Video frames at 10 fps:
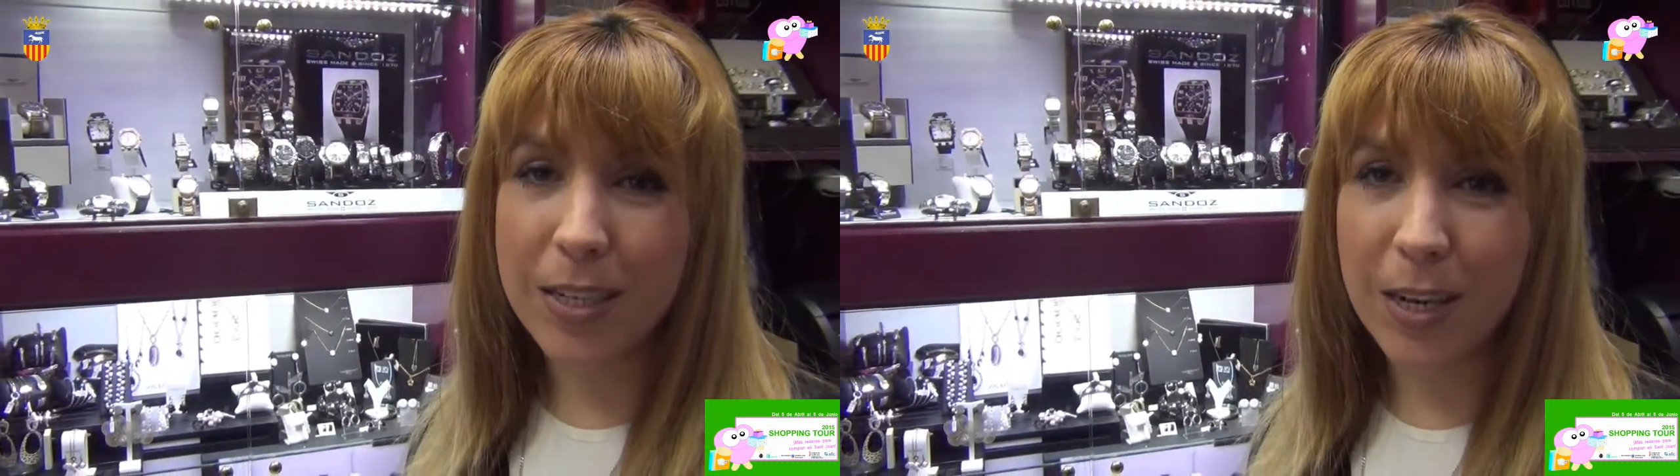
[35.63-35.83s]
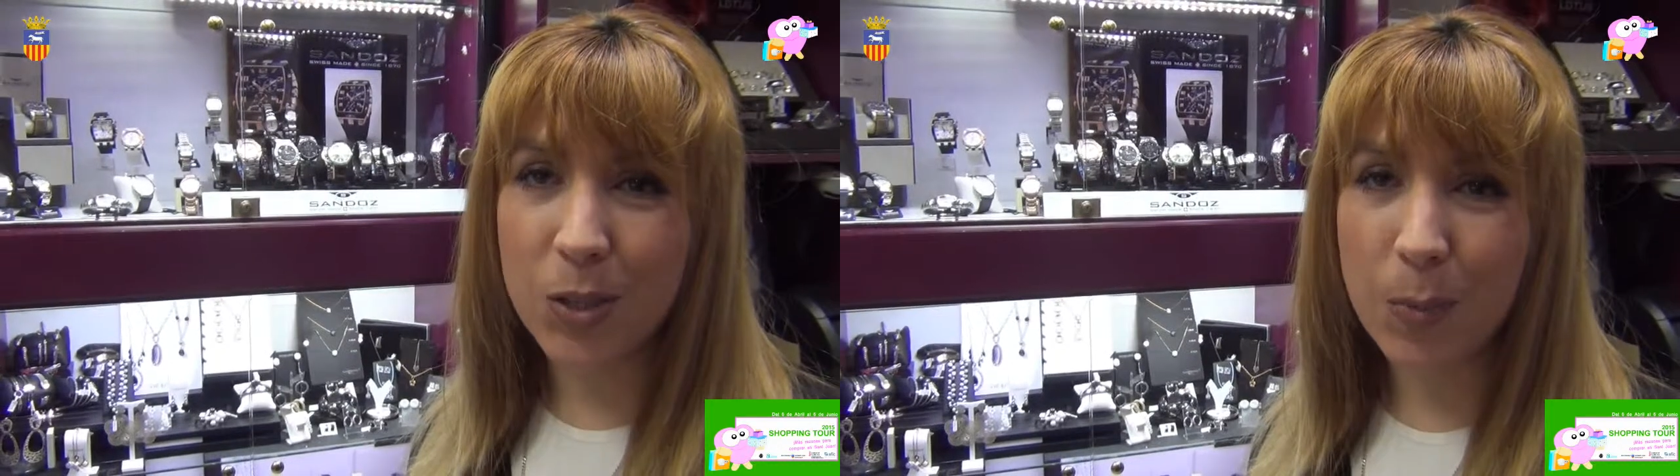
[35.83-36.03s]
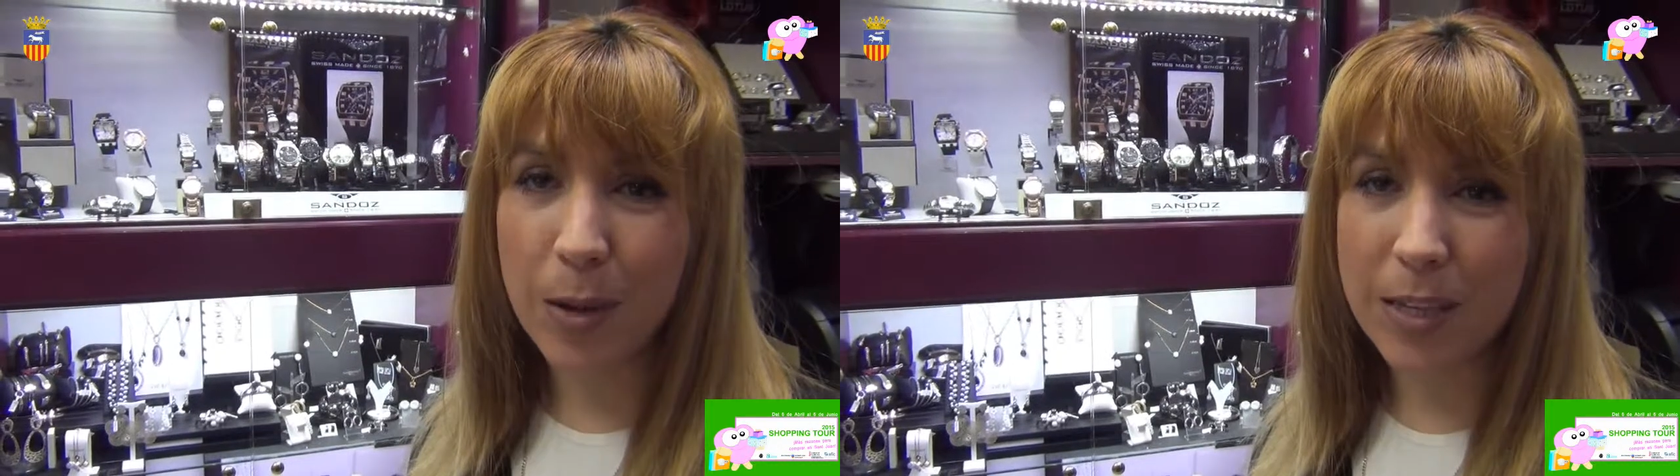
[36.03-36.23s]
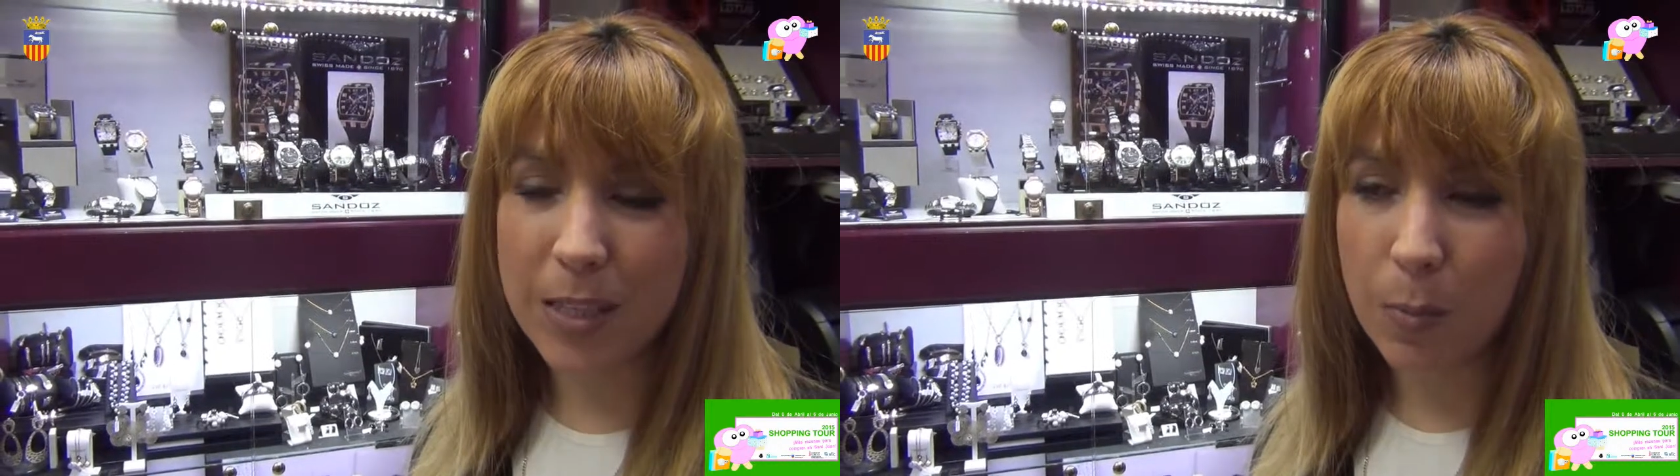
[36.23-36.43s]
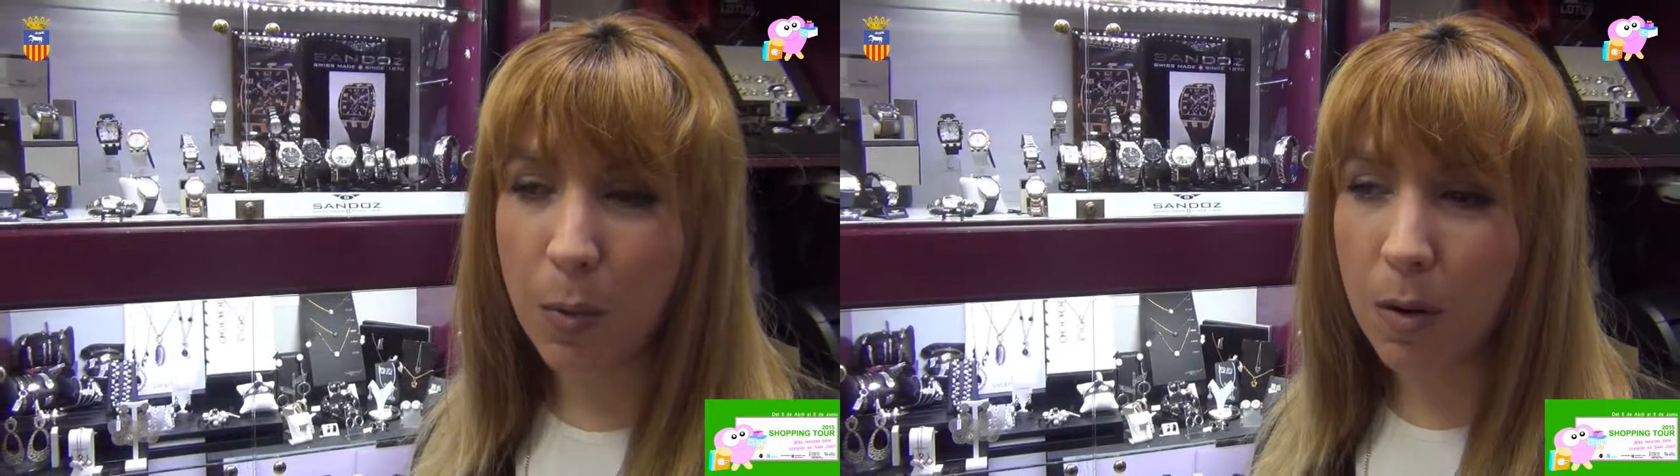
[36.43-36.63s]
que ha hecho para
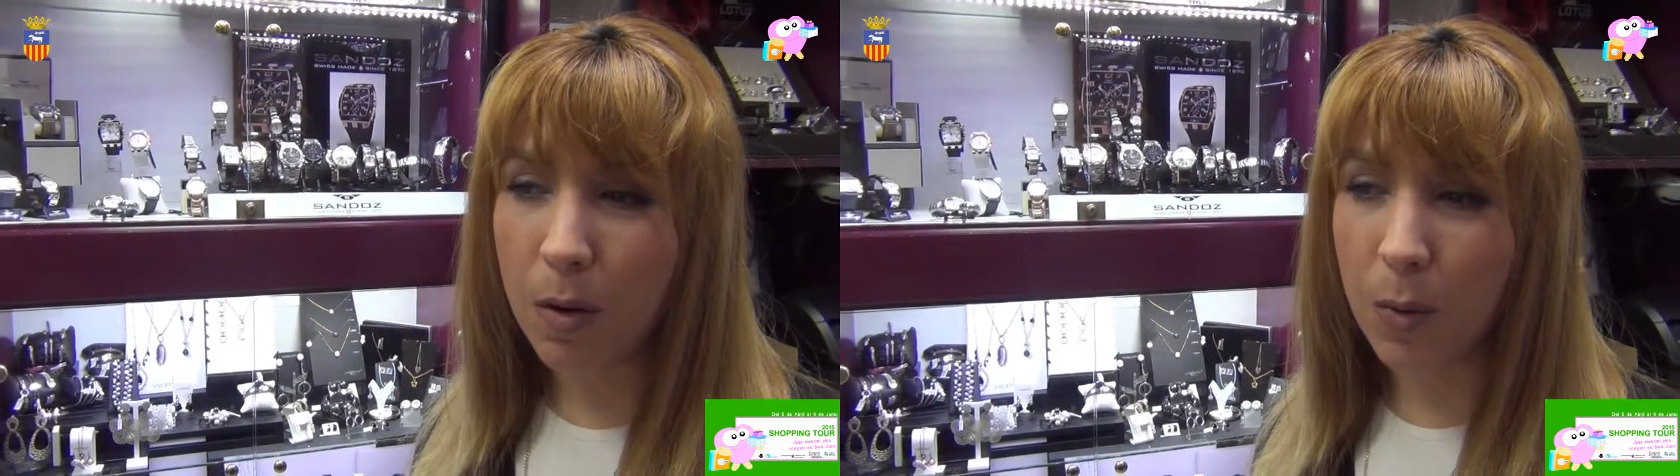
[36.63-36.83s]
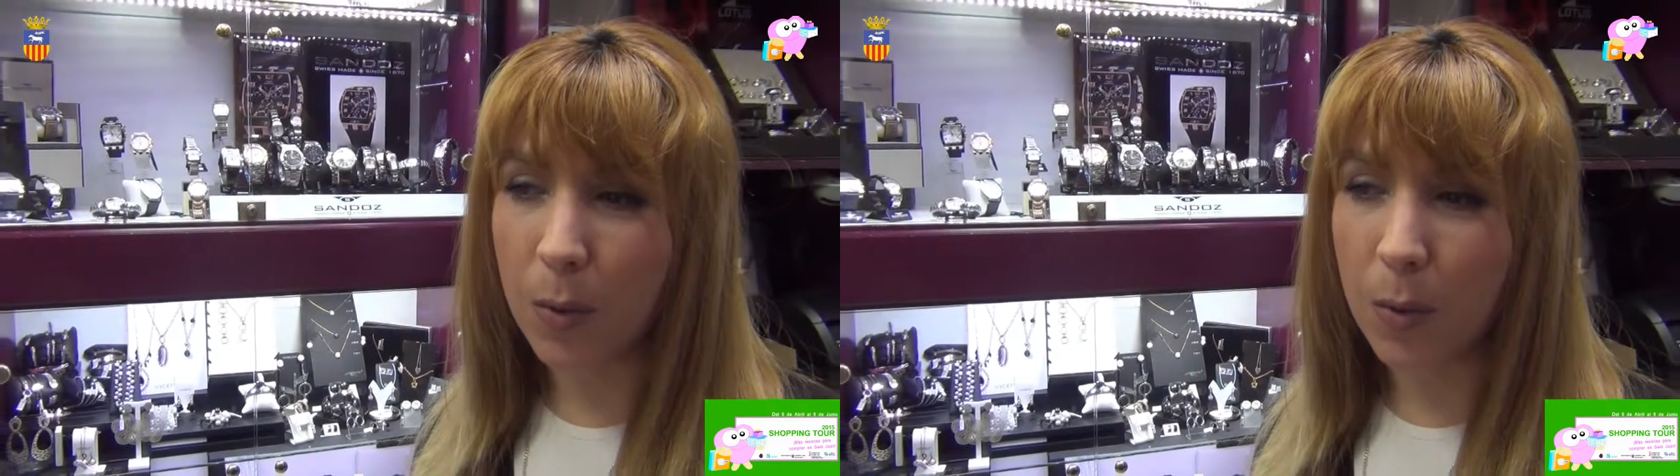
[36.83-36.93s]
este pueblo.